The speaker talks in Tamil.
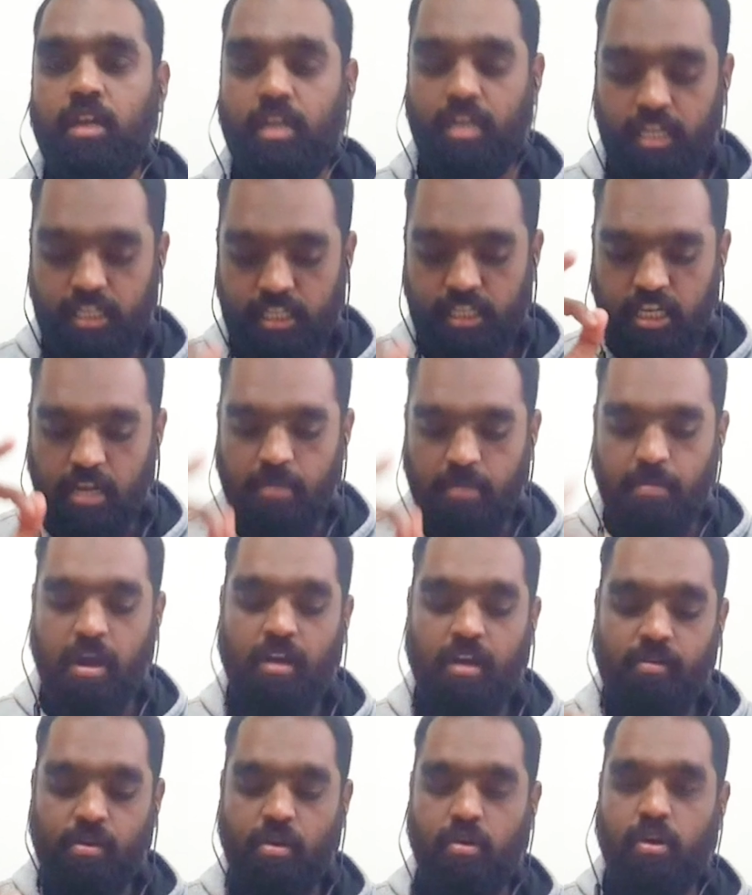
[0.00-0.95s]
நிச்சயமாக
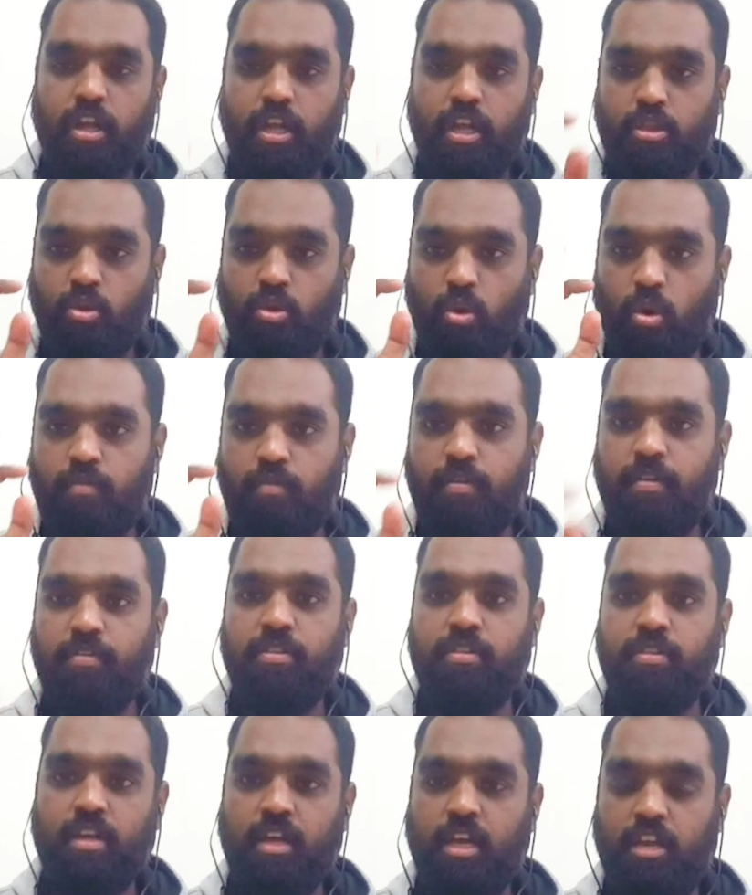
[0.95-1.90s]
இவர்களுடைய தோல்வி
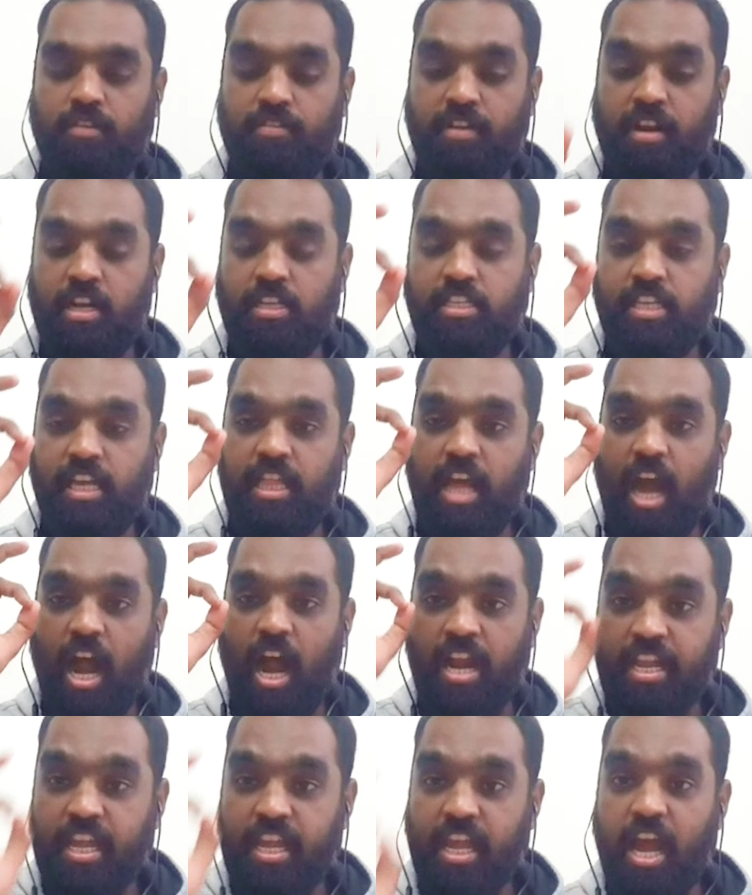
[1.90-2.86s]
வந்து இவர்கள் செய்த
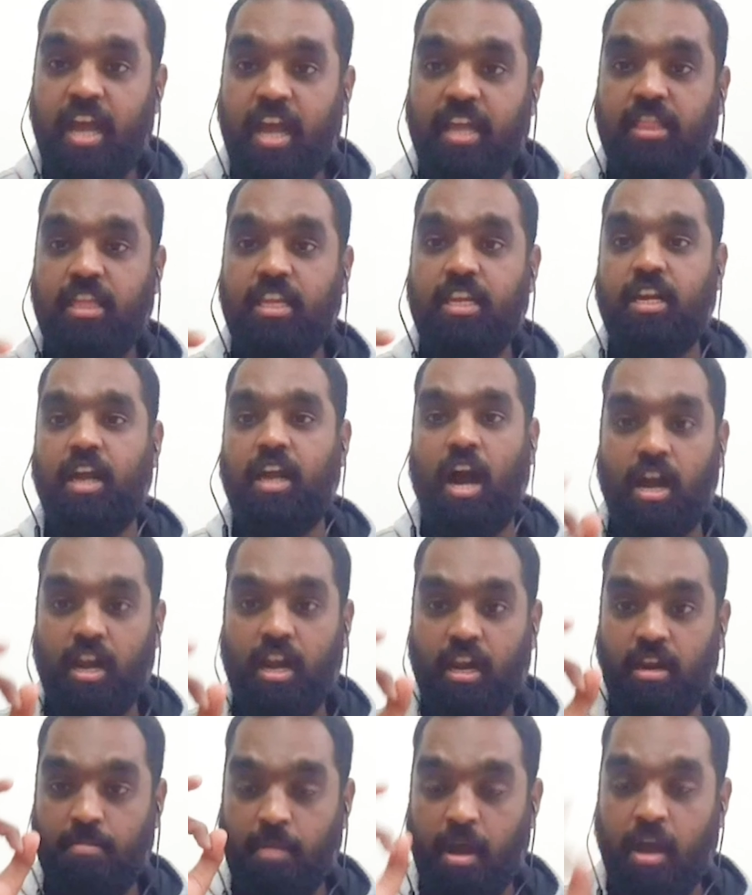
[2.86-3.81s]
அநியாயத்தின்
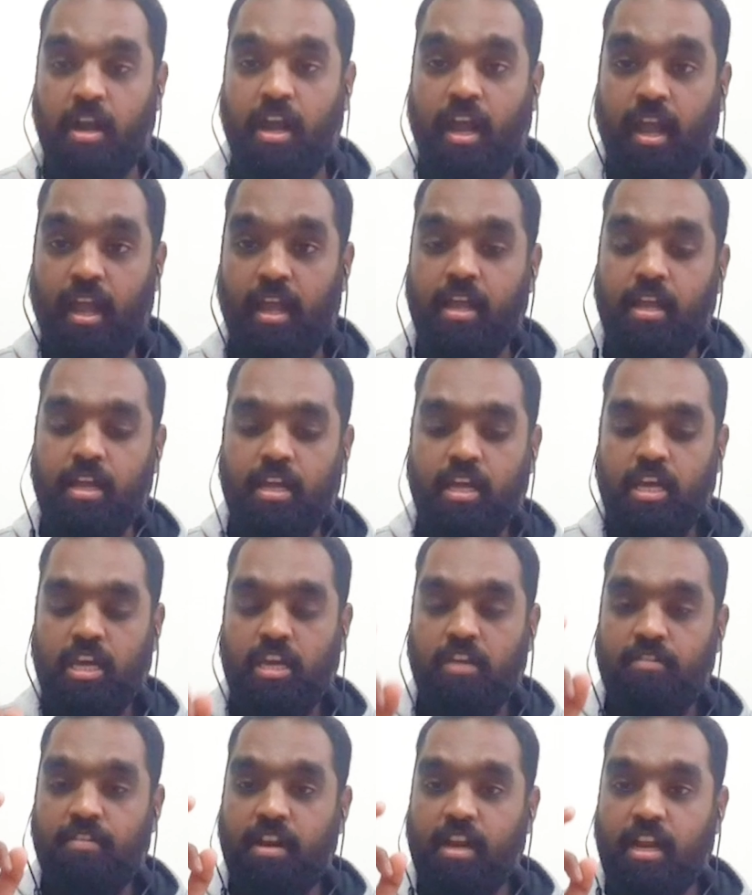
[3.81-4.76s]
காரணமாக
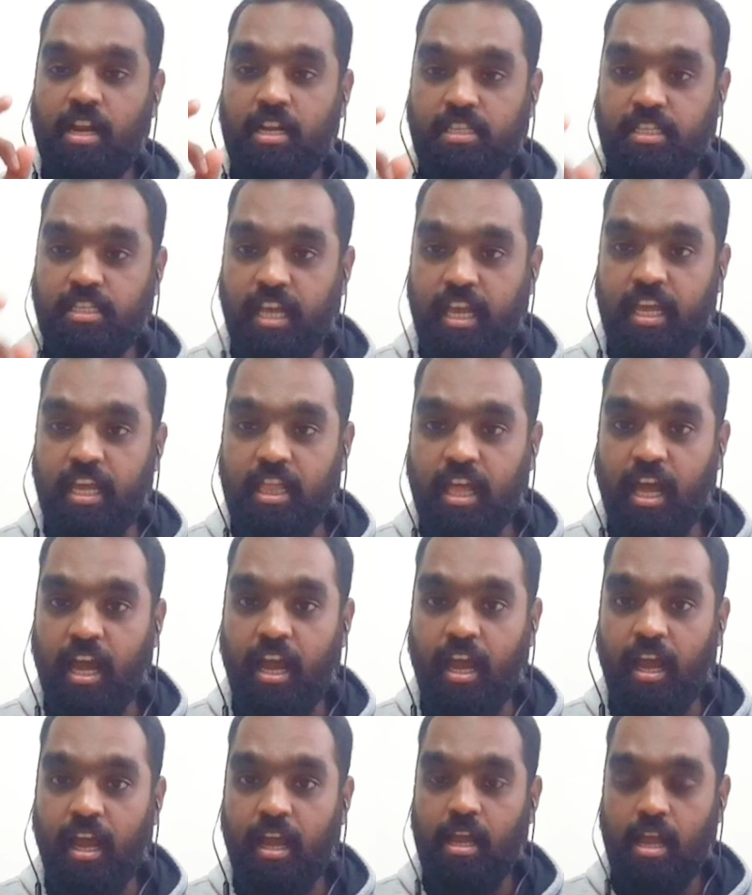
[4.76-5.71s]
இவர்கள் செய்த
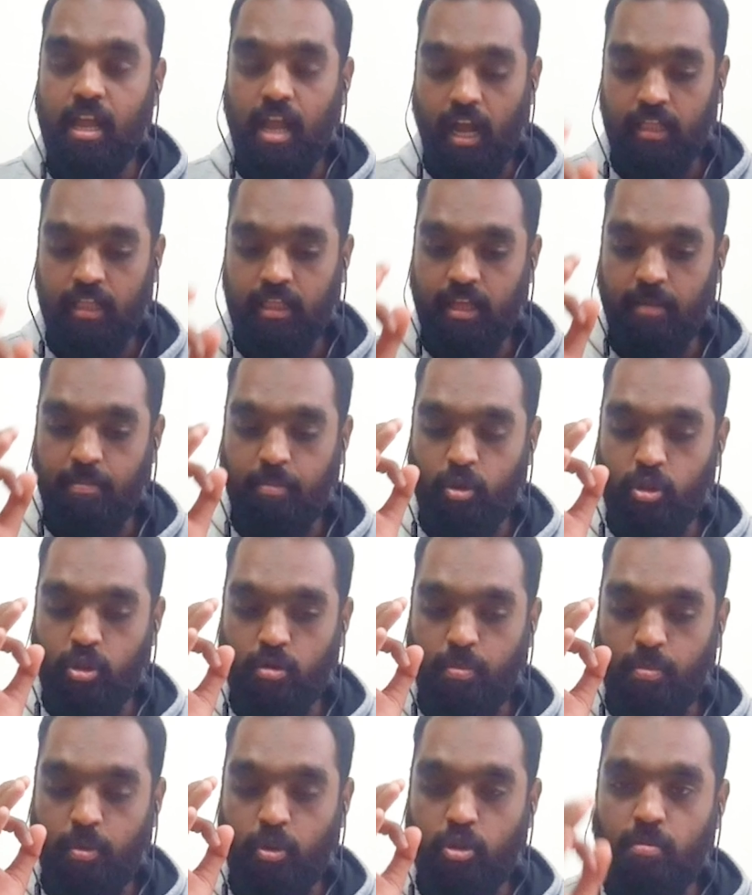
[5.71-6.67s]
அந்த பொது
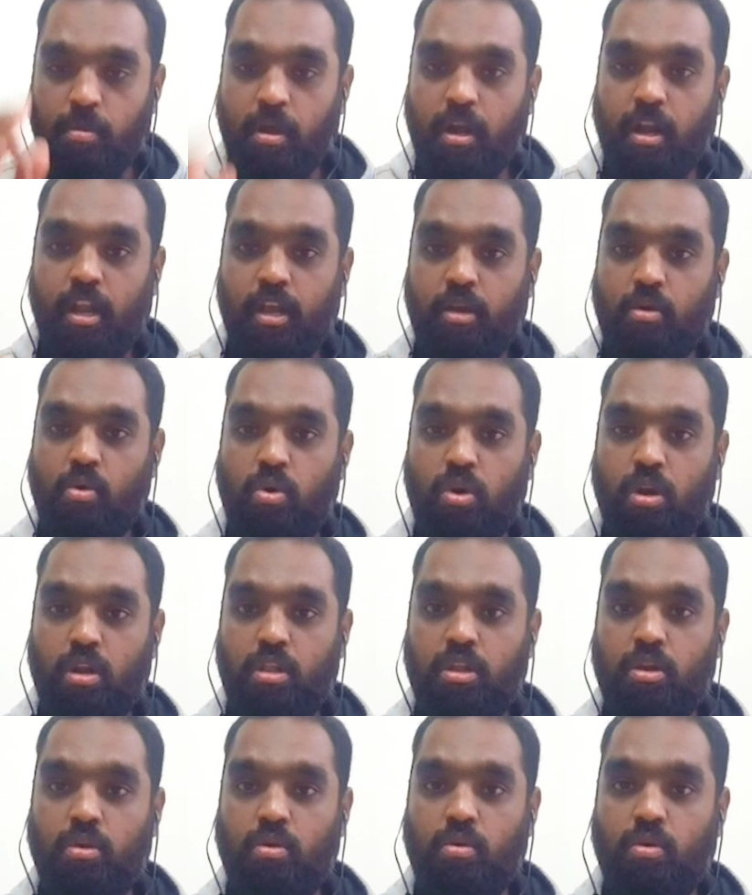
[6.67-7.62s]
பொதுமக்களை
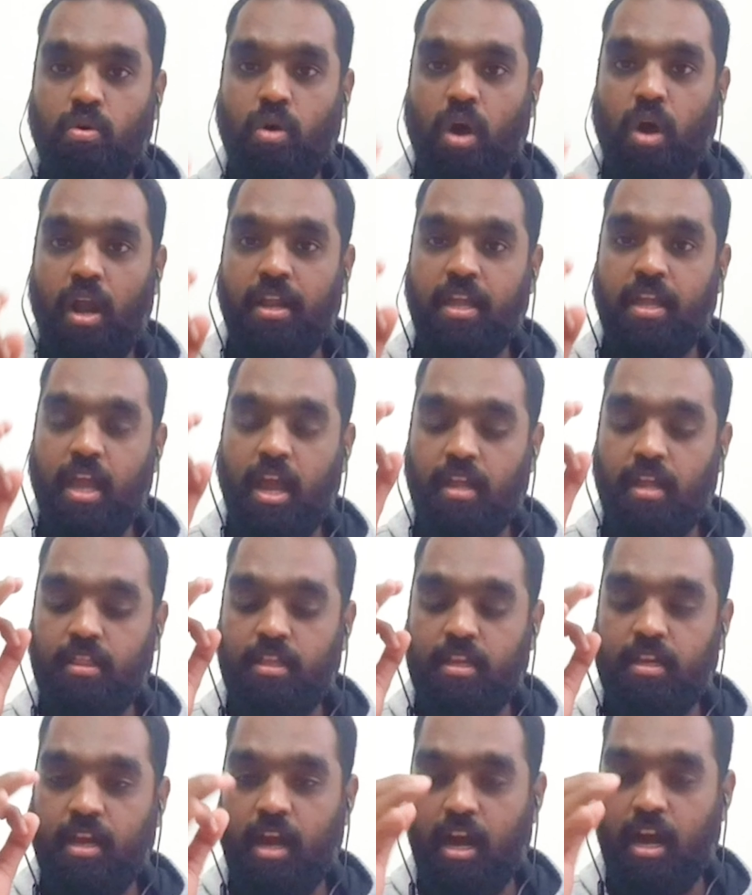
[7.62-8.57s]
கொன்றதற்கும்
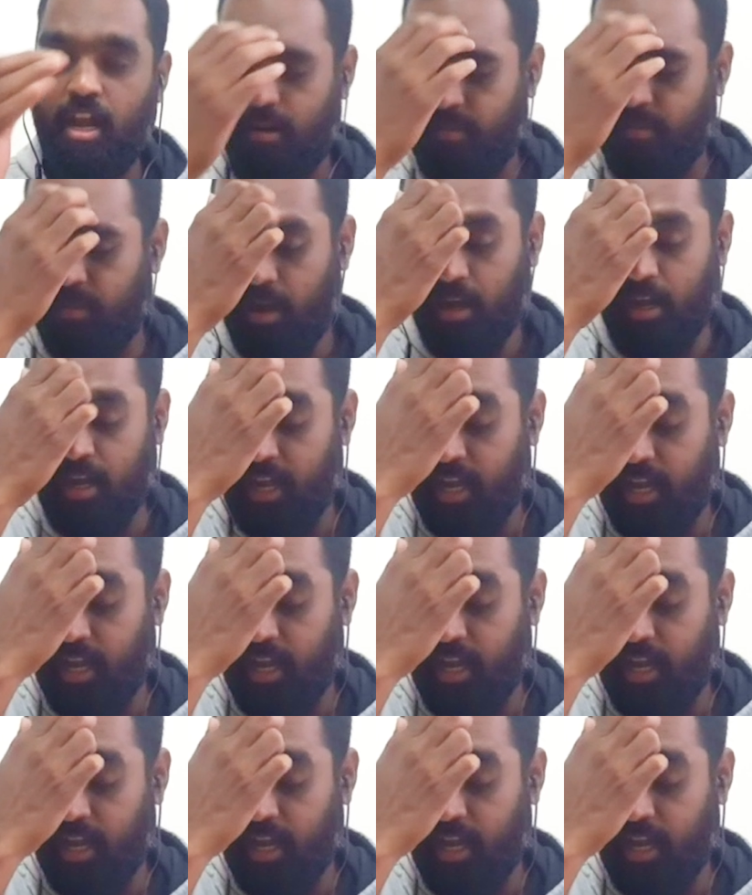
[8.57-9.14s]
அநியாயத்தின் காரணமாக